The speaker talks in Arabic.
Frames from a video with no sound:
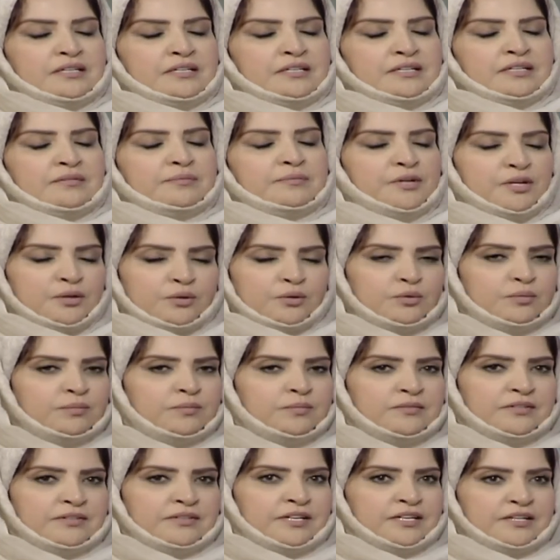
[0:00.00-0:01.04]

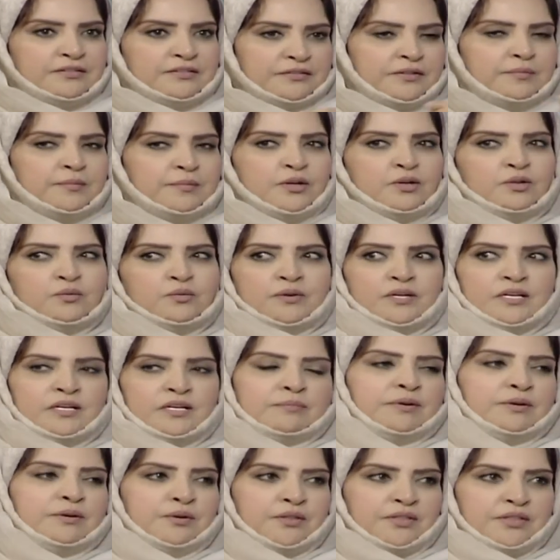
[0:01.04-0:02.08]
المعلوم يعني في معلومة
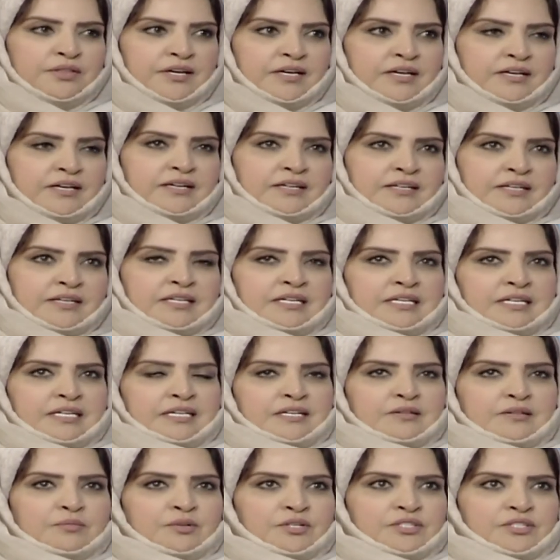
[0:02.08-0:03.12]
أحب أوضحها
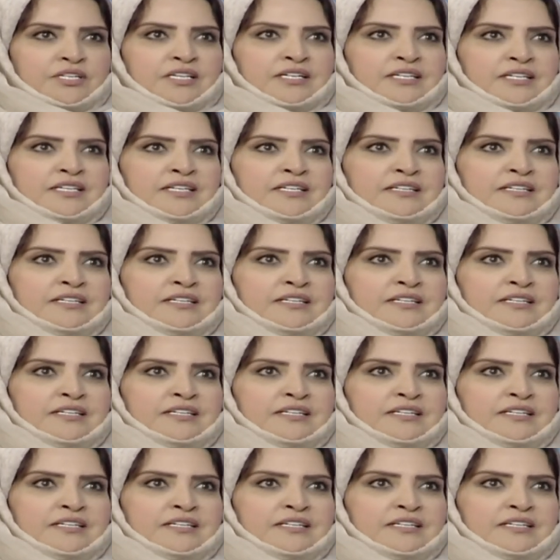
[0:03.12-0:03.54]
المخترعين